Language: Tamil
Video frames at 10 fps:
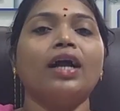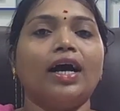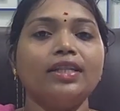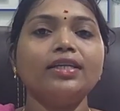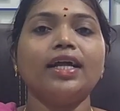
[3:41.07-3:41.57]

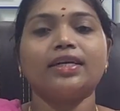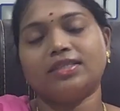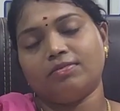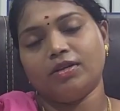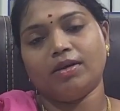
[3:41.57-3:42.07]
அது
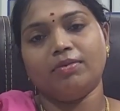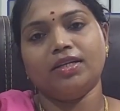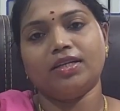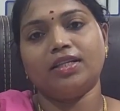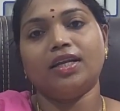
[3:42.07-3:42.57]
டேக்ஸபிள்
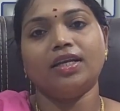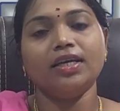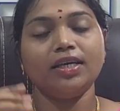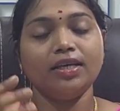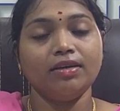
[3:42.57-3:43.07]
அப்படின்றதுனால
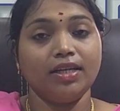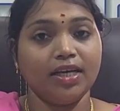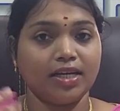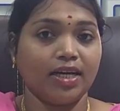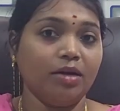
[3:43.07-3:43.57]
இங்
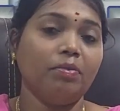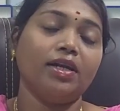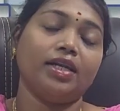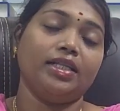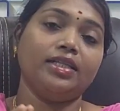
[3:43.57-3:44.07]
நீங்கள் கலெக்ட்
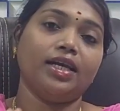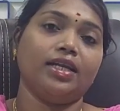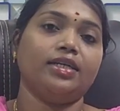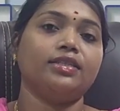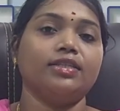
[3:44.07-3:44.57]
பண்ணுற இந்த
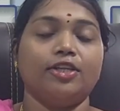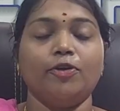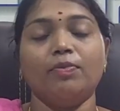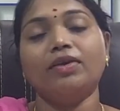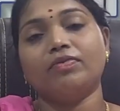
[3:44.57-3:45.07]

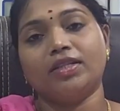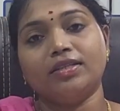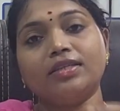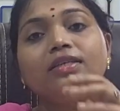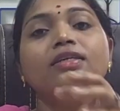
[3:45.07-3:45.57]
எலக்ட்ரிசிட்டியுமே
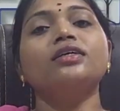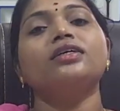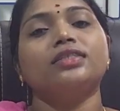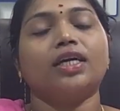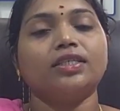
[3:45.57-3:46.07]
வந்து
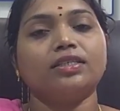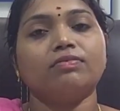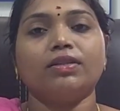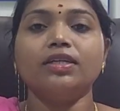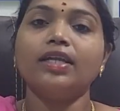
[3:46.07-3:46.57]
சார்ஜஸ்
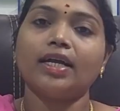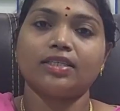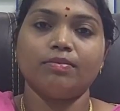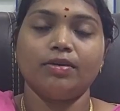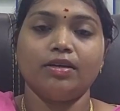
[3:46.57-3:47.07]
வந்து
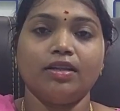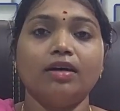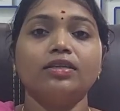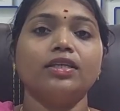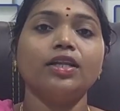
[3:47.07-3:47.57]
டேக்ஸபிள்
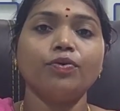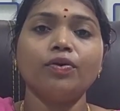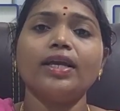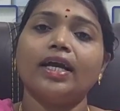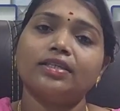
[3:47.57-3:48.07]
தான் சரி
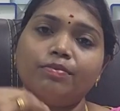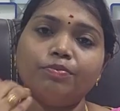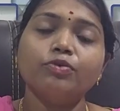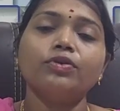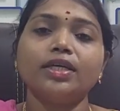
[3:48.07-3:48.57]
ஓகே அஸ் ஏ
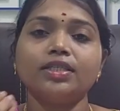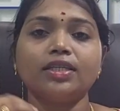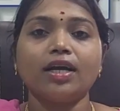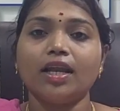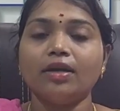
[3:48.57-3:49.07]
பியூர்
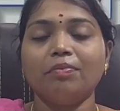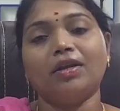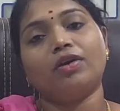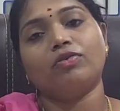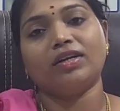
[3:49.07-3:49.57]
ஏஜெண்ட்டாக கலெக்ட்
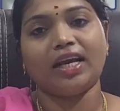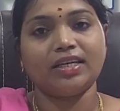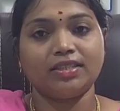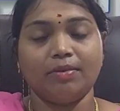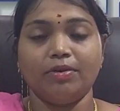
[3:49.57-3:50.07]
பண்ணால் கூட
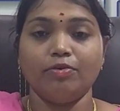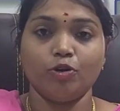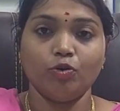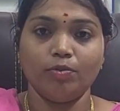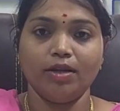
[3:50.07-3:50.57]
டேக்ஸ் எப்படி
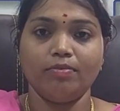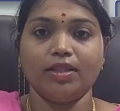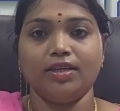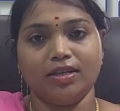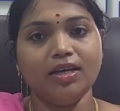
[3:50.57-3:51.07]
வரும் அப்படின்னு
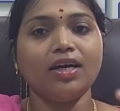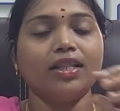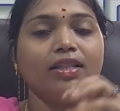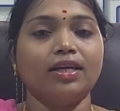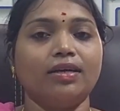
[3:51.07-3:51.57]
பார்த்தீங்கன்னா
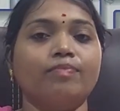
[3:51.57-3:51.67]
அந்த